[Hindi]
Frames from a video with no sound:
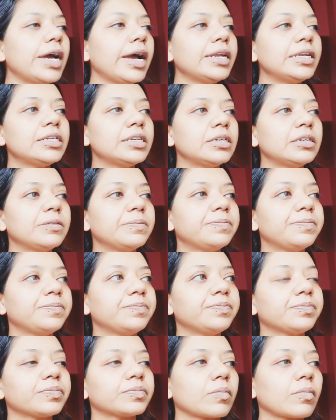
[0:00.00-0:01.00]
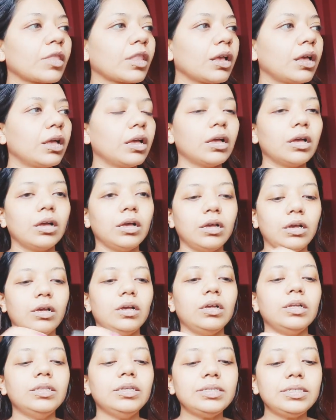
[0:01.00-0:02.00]
दैट
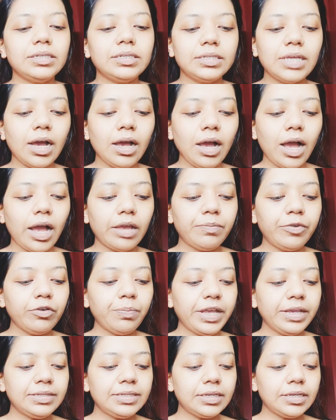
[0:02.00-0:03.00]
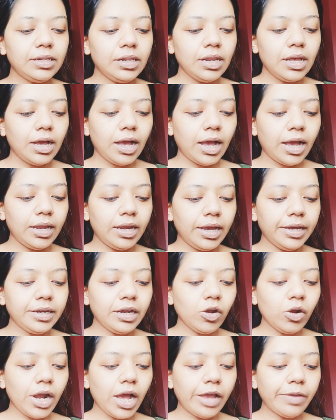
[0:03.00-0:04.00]
दिस इज द आईब्रो पेंसिल
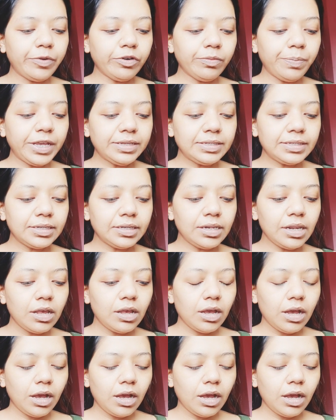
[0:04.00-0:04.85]
आईलाइनर और आईब्रो पेंसिल